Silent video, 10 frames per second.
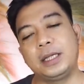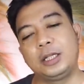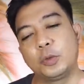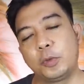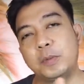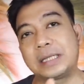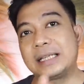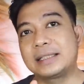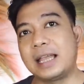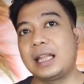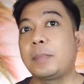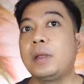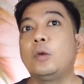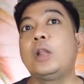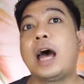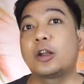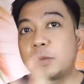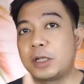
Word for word: itu belum selesai tapi udah harus